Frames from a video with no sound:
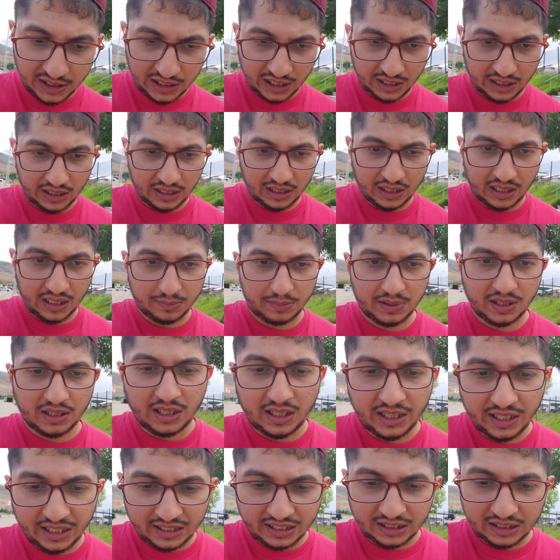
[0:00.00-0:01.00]
चेक करना आपकी
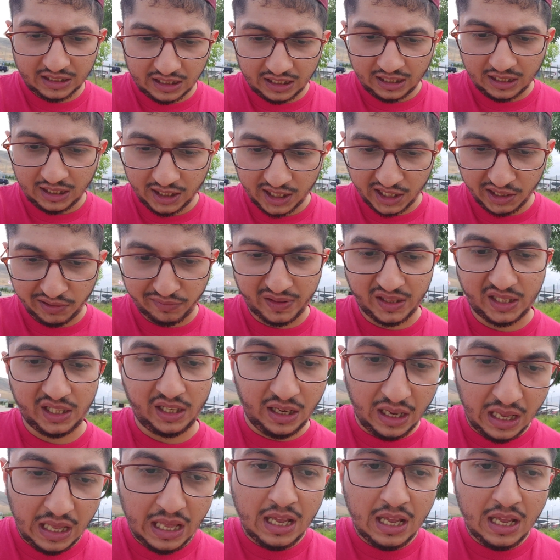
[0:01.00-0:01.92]
गाड़ी कितनी लगी हुई थी